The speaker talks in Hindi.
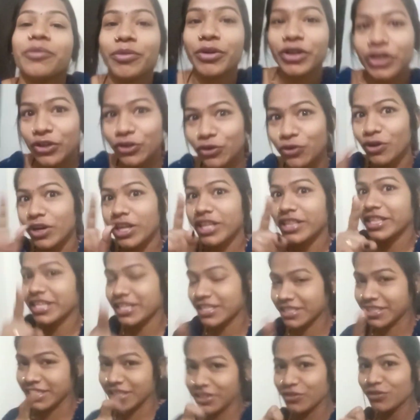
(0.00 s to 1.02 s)
वीडियो को अंत
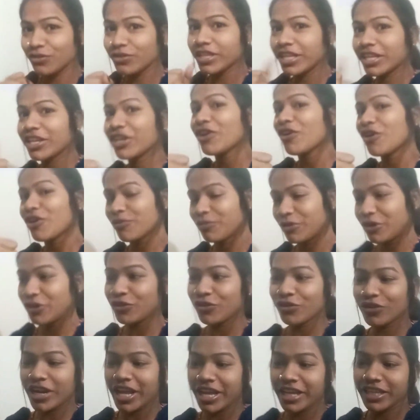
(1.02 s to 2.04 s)
तक ज़रूर देखें और
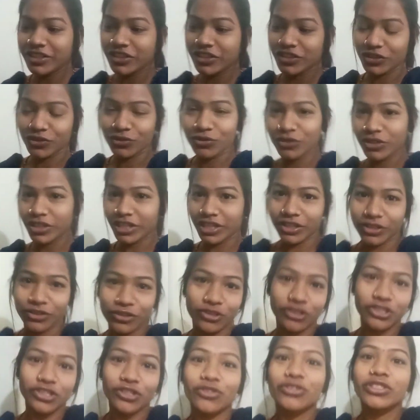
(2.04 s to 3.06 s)
वीडियो को लाइक ज़रूर करें
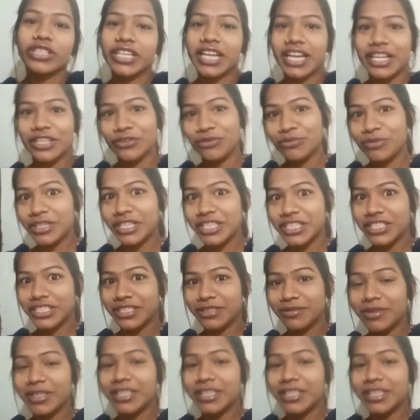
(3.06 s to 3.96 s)
तो चलो दिखाती हूँ मैं किचन